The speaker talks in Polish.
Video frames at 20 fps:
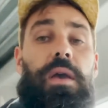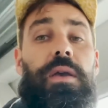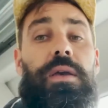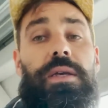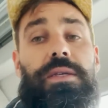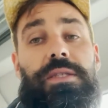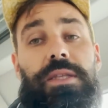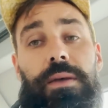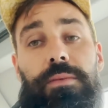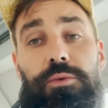
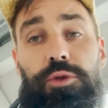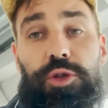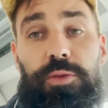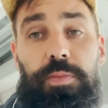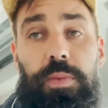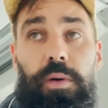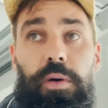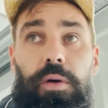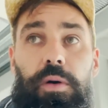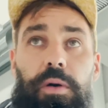Jestem już
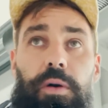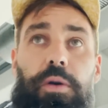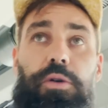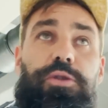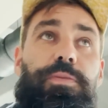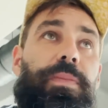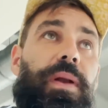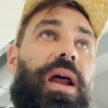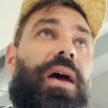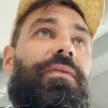po
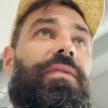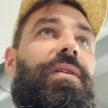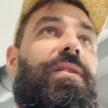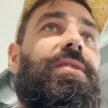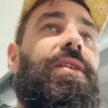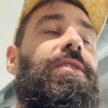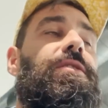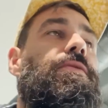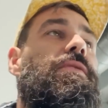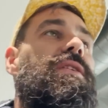odprawie,
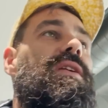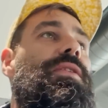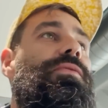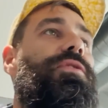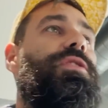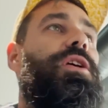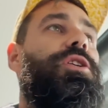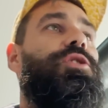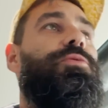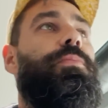zdecydowanie
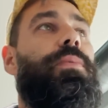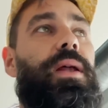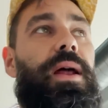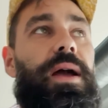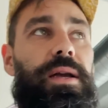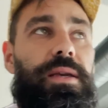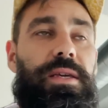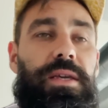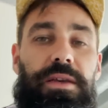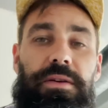widać
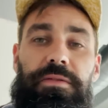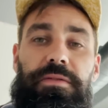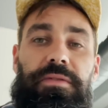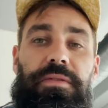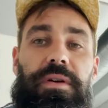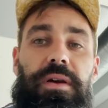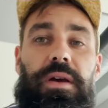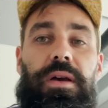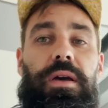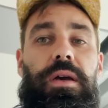braki
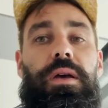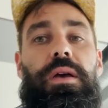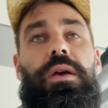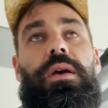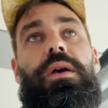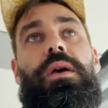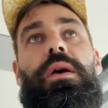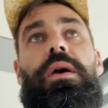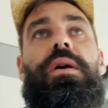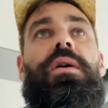w
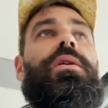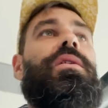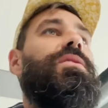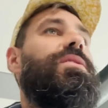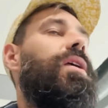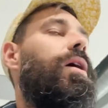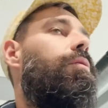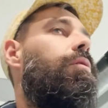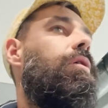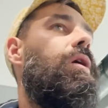
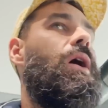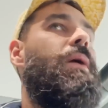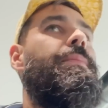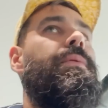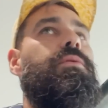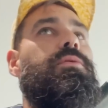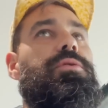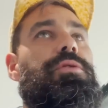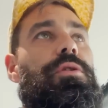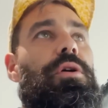załogach.
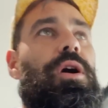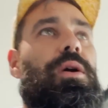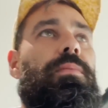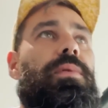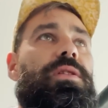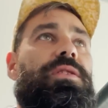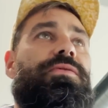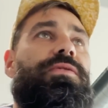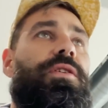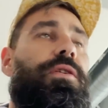Były tylko chyba
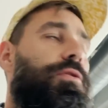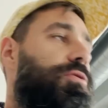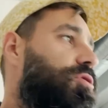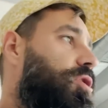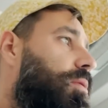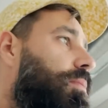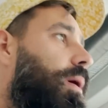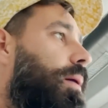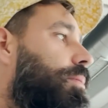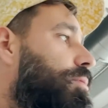dwie
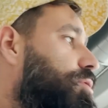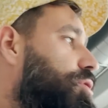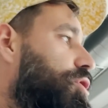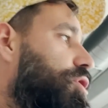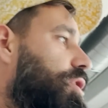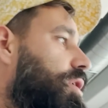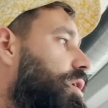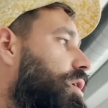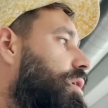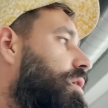osoby albo
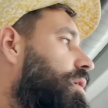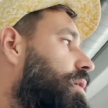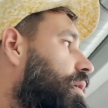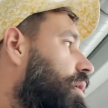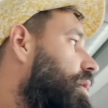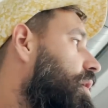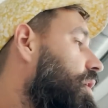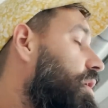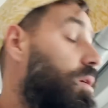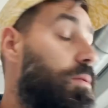trzy
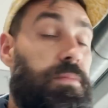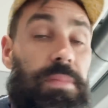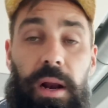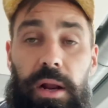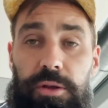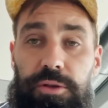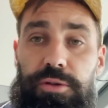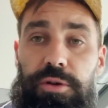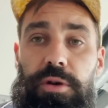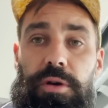
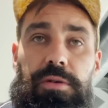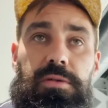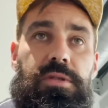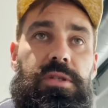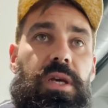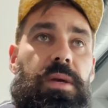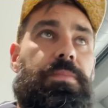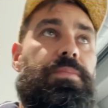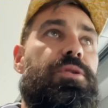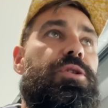
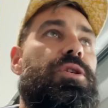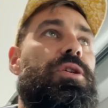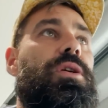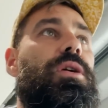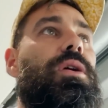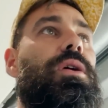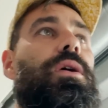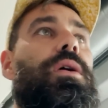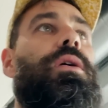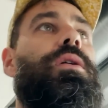pracujące
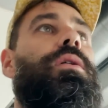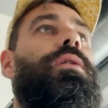przy